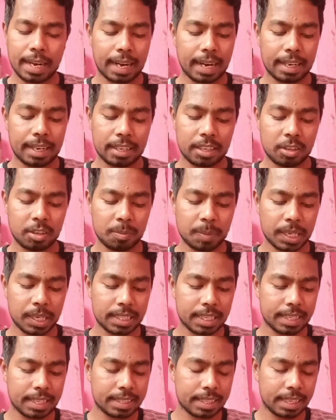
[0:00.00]
कंटिन्यू पर
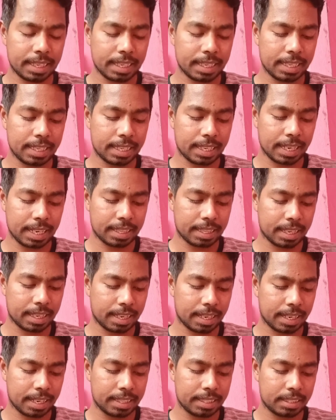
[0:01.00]
जैसे ही क्लिक करते
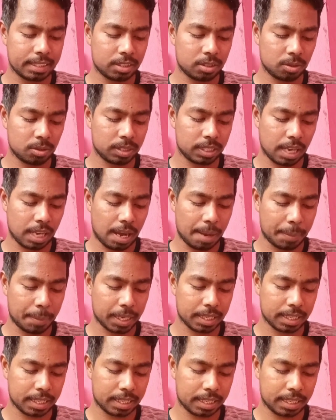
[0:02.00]
हैं गाइस तो यहाँ
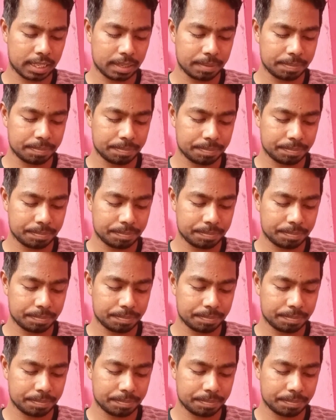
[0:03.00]
पर देखिए